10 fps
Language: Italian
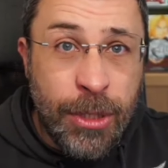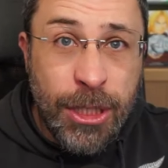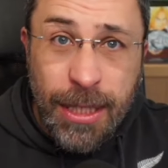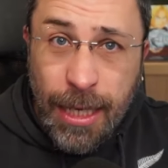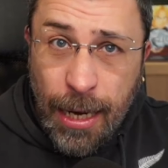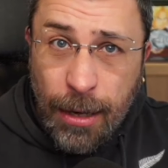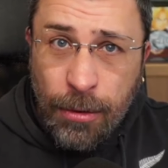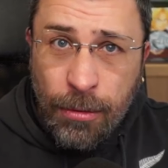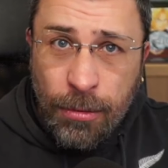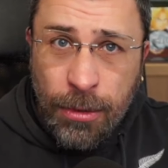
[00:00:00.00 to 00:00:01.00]
ci sarà
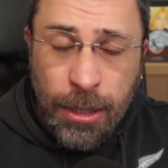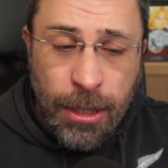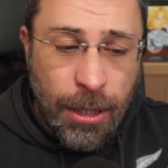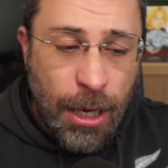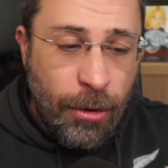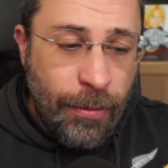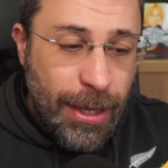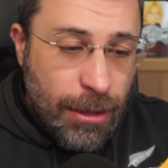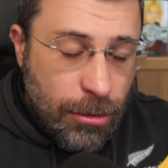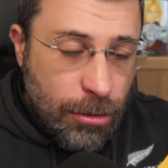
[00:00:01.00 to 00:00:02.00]
un
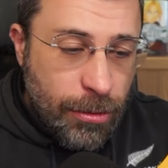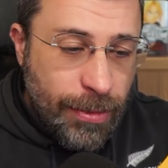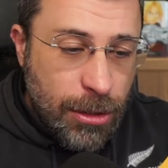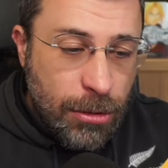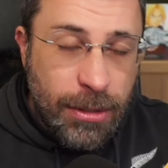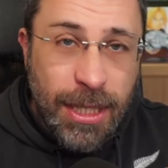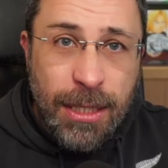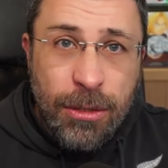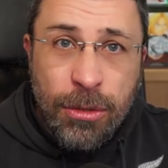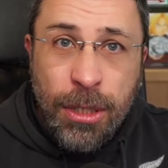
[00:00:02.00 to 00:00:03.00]
aumento, ma
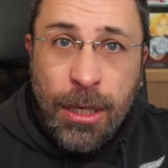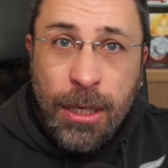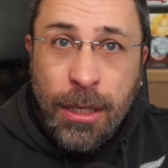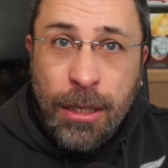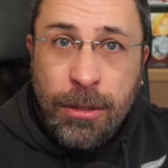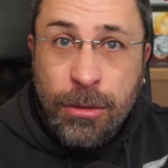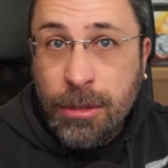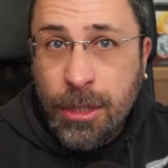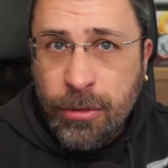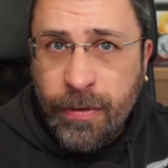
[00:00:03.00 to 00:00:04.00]
soltanto del,
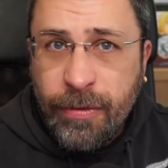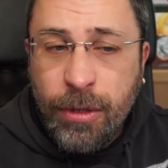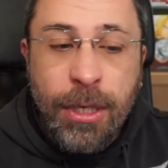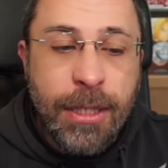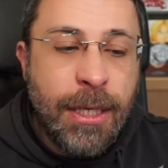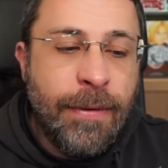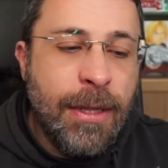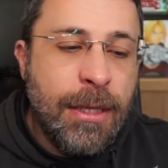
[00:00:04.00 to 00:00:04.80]
soltanto, fra virgolette,